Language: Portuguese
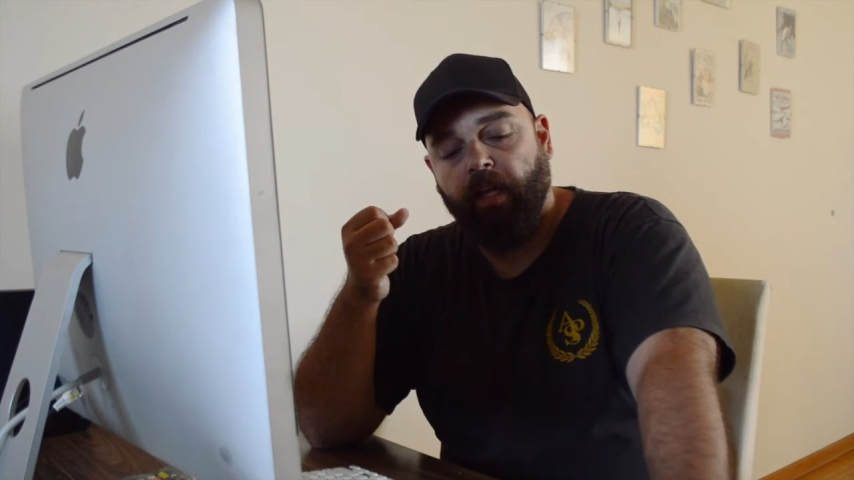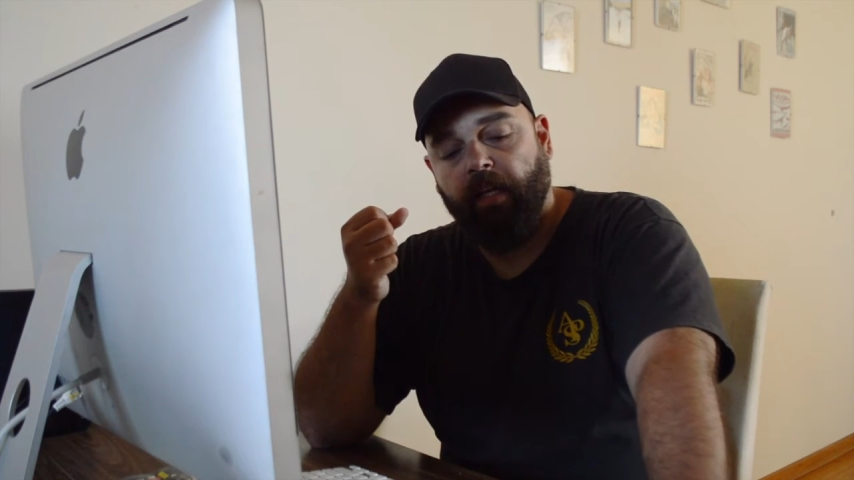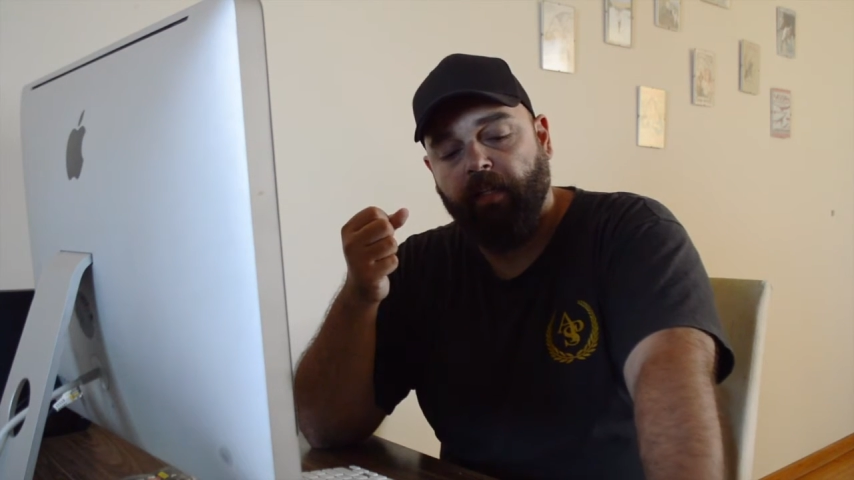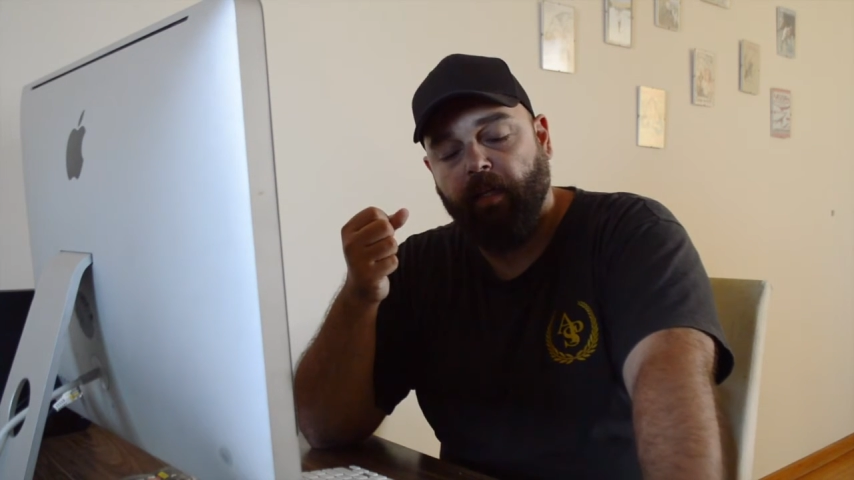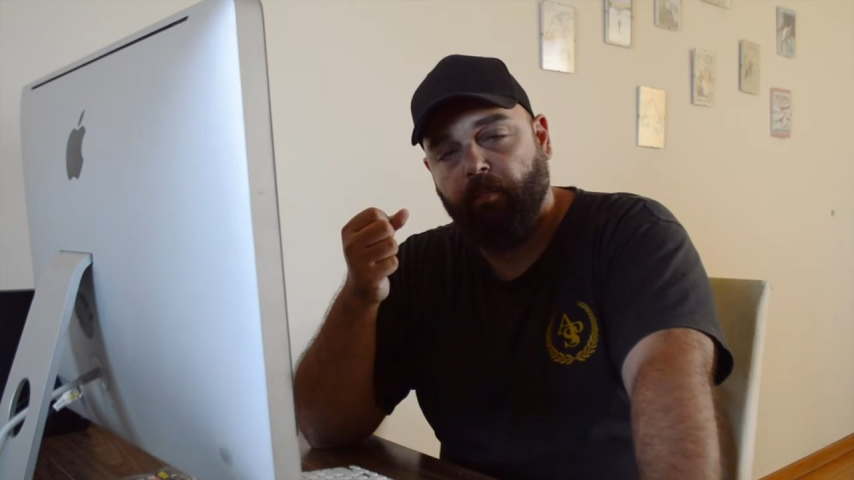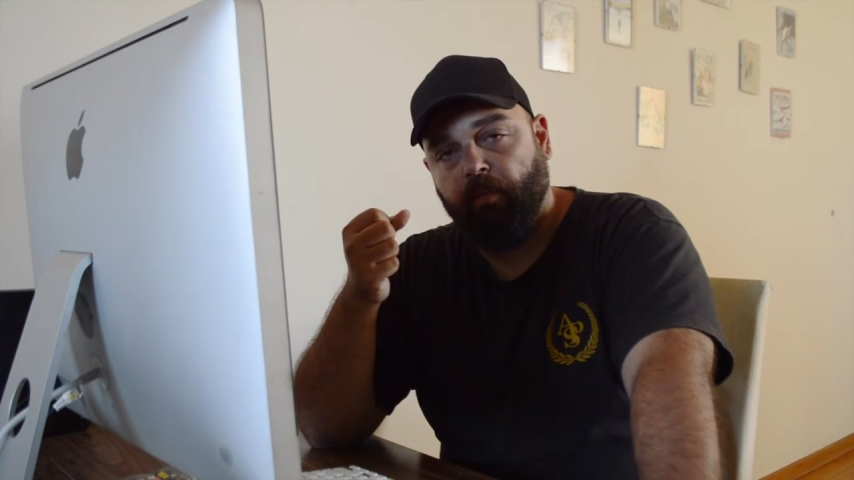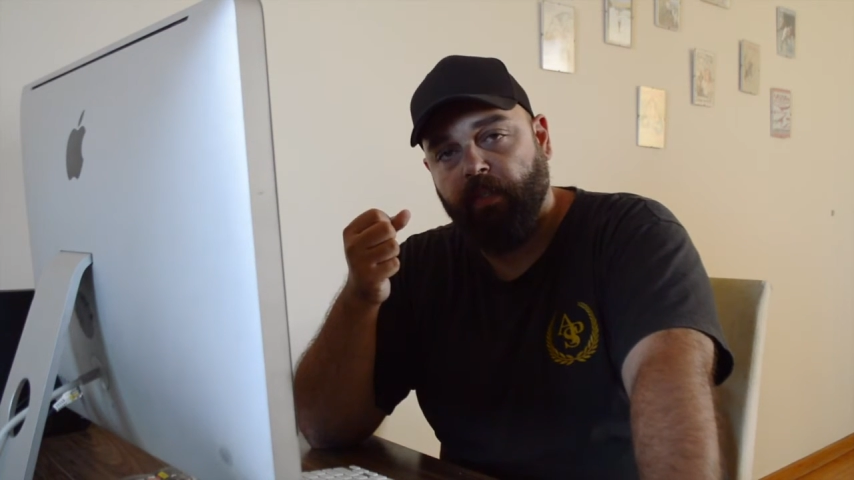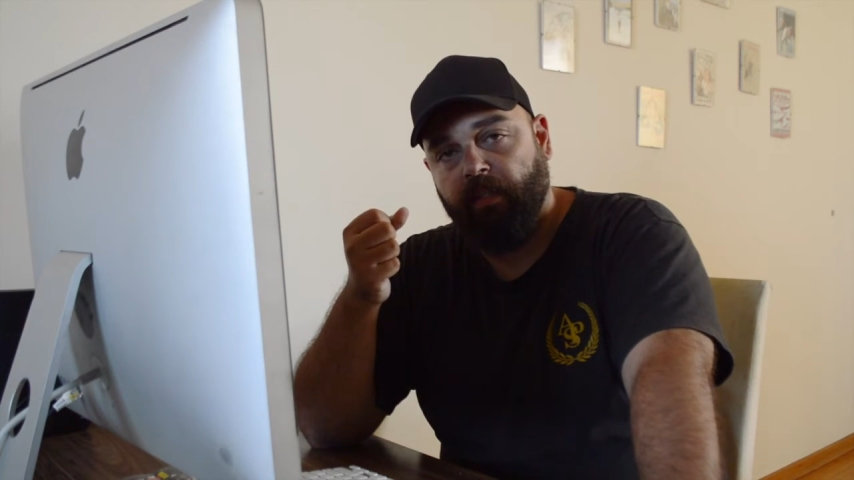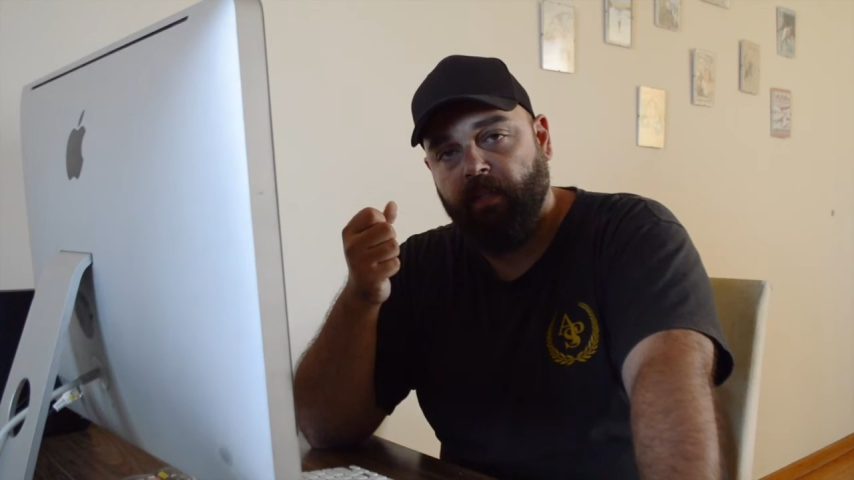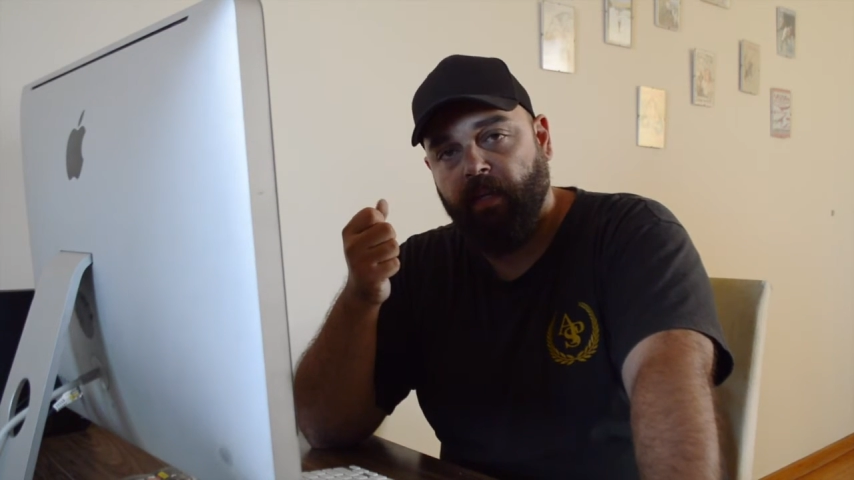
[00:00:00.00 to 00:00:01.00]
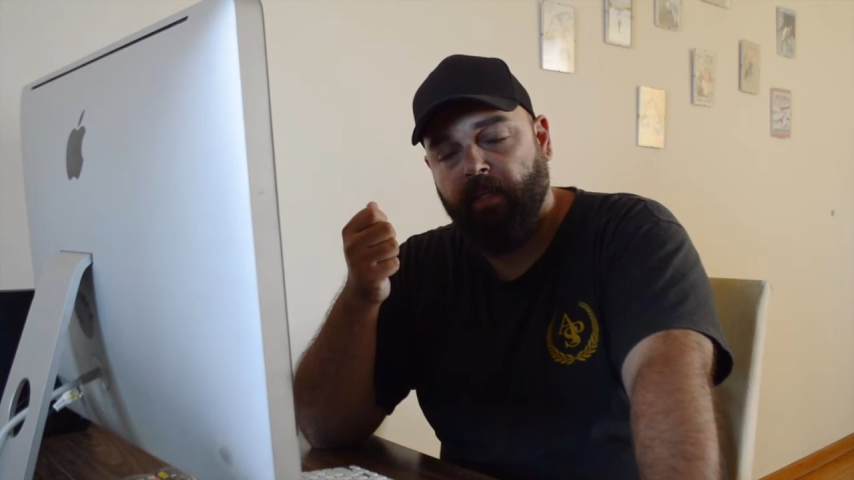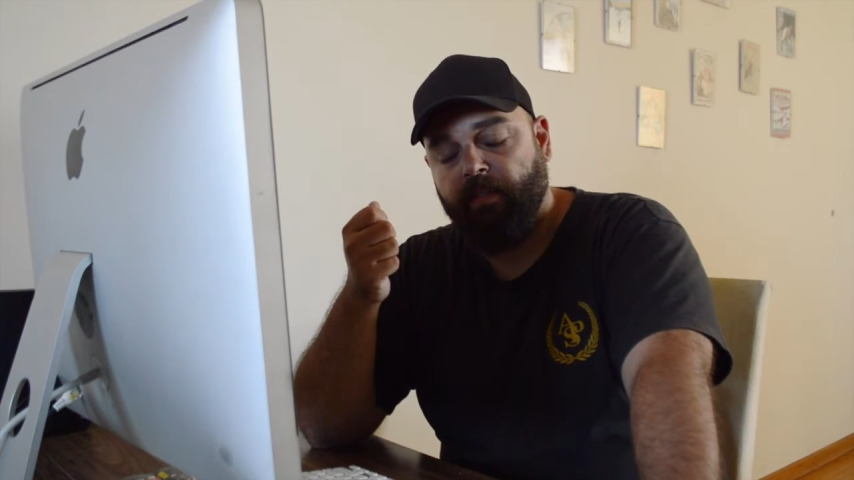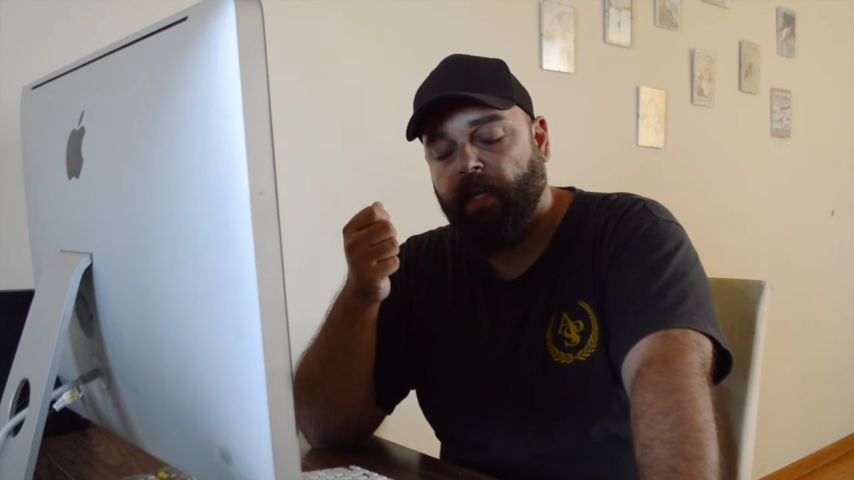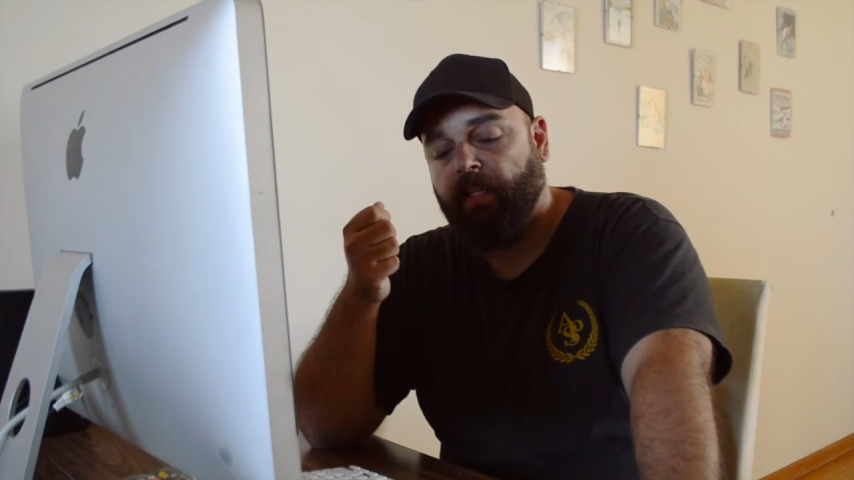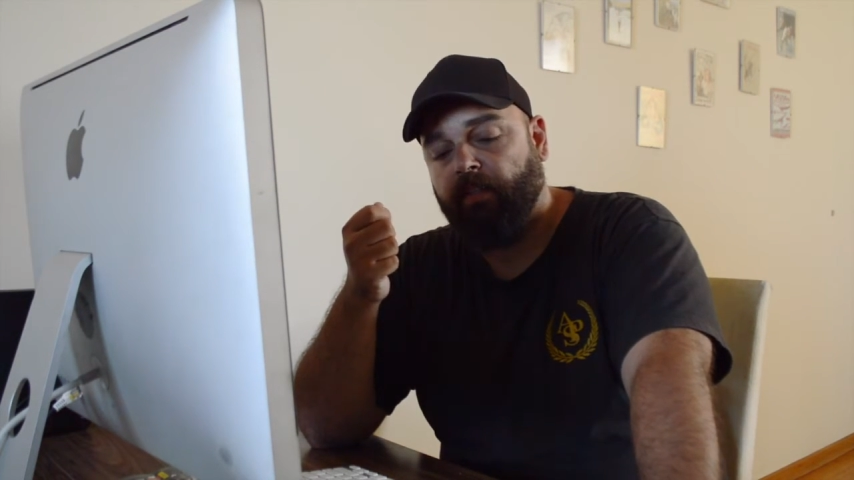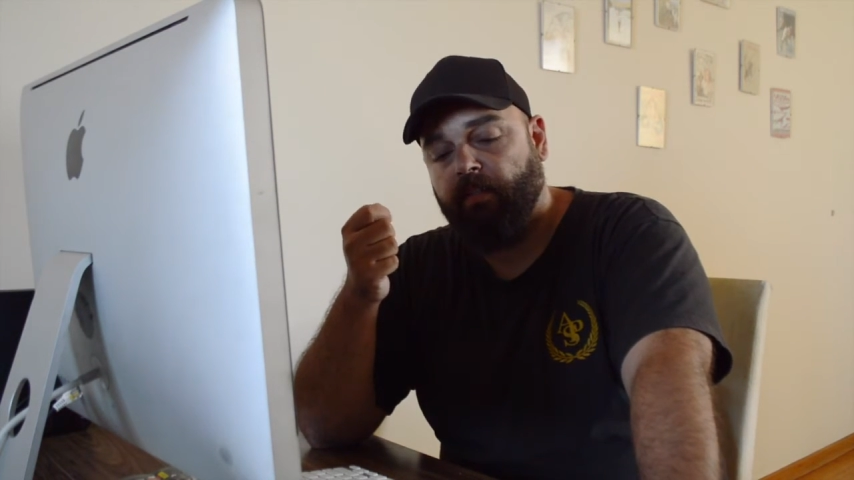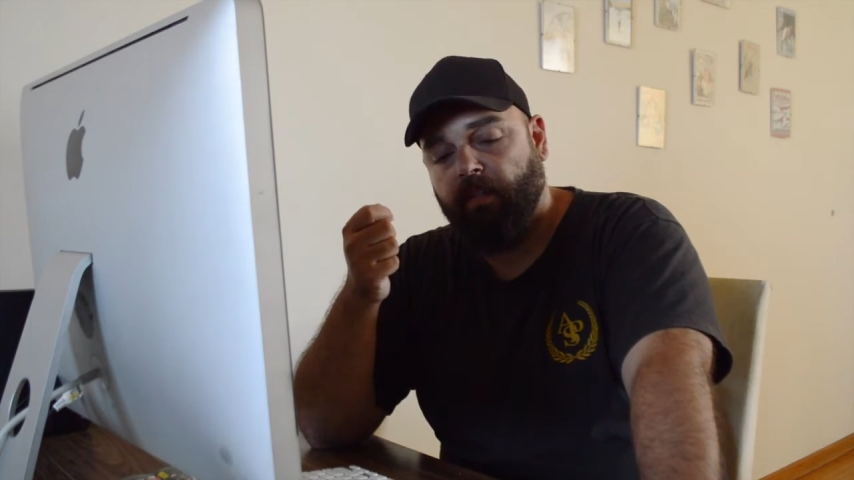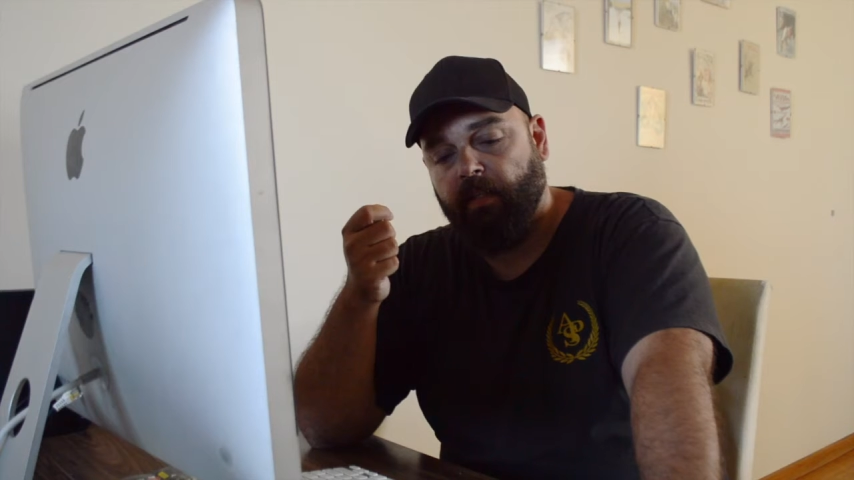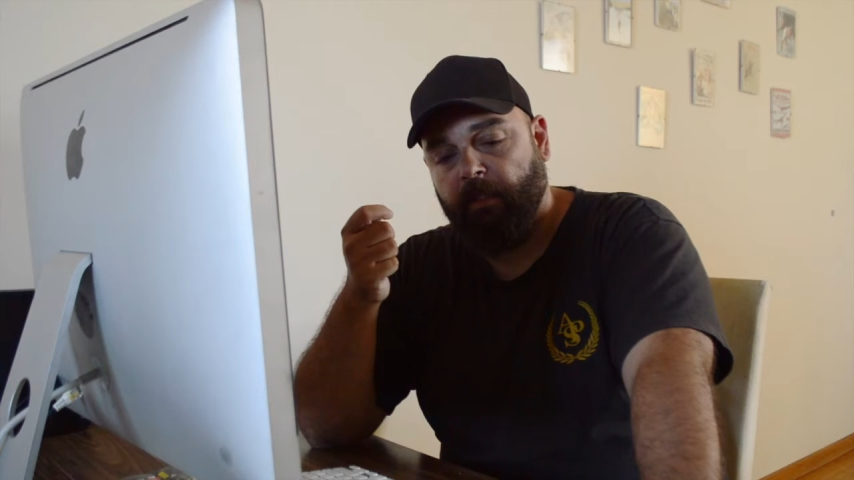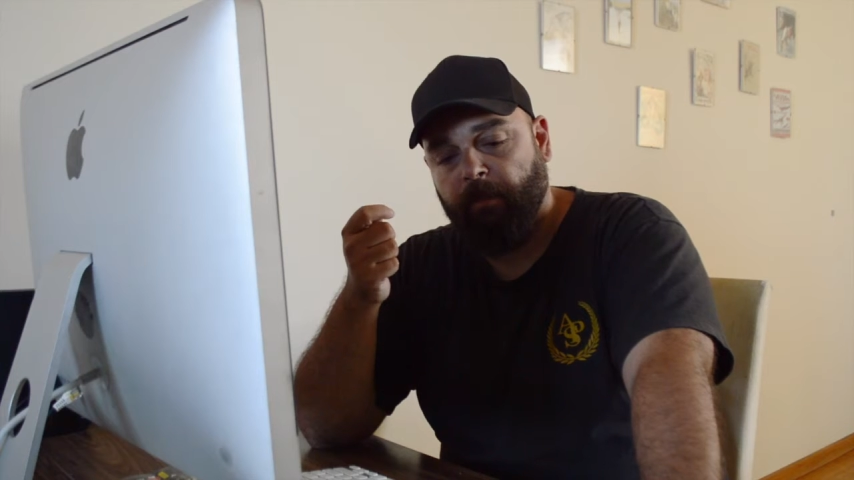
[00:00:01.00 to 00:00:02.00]
ela tenha potencializado
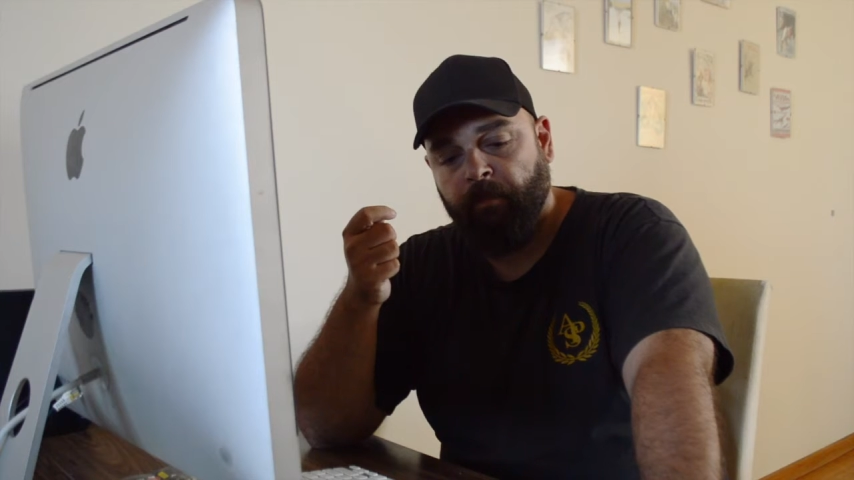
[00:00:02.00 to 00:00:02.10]
essa,